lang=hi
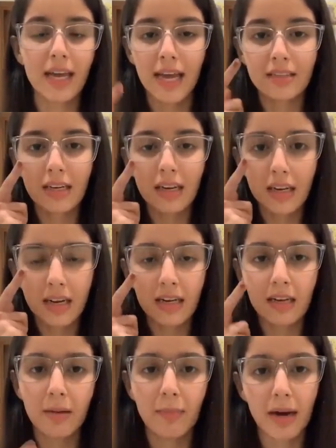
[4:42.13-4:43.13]
ऐसी नहीं है
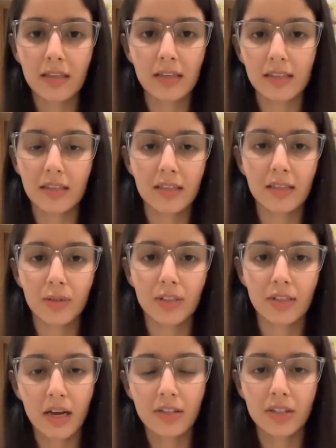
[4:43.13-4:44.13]
कि मैं बात करते करते मुझे
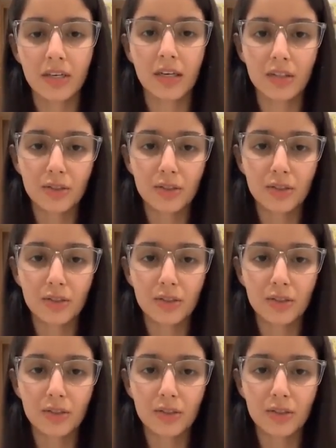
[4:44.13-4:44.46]
सांस चढ़नी